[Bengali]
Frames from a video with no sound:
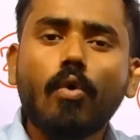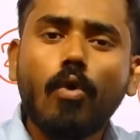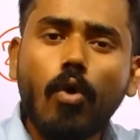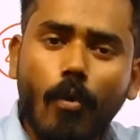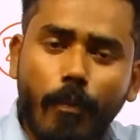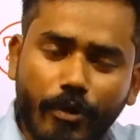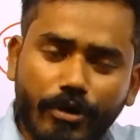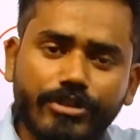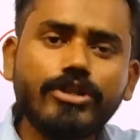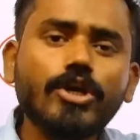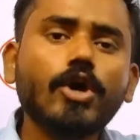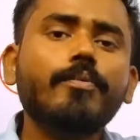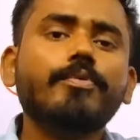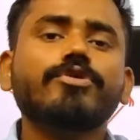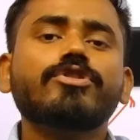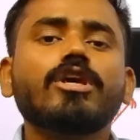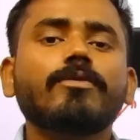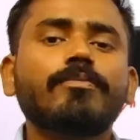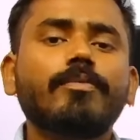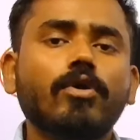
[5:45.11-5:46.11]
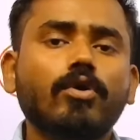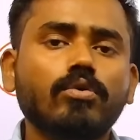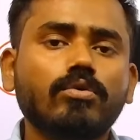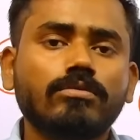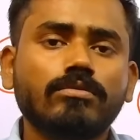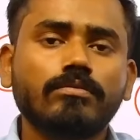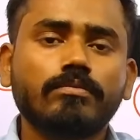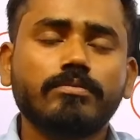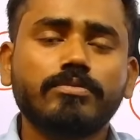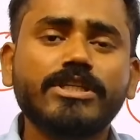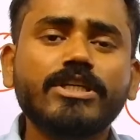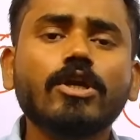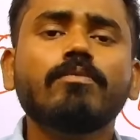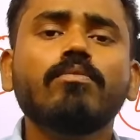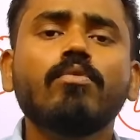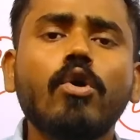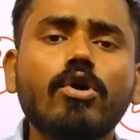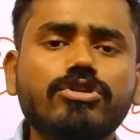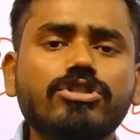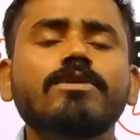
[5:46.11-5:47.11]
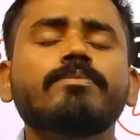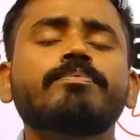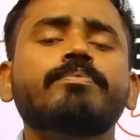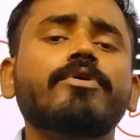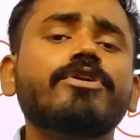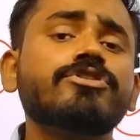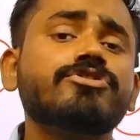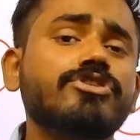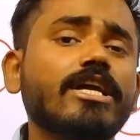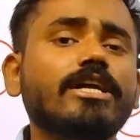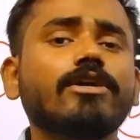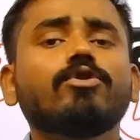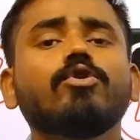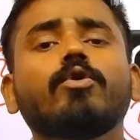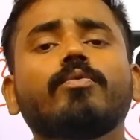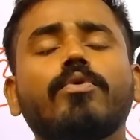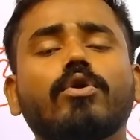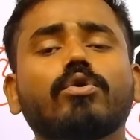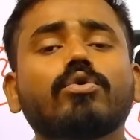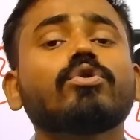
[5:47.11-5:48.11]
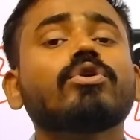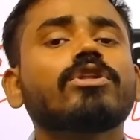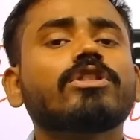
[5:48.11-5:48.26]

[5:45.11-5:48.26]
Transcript: ওপর দিয়ে ওপর দিয়ে পড়ো যেগুলো মোস্ট ইম্পর্টেন্ট সেইগুলো পড়ো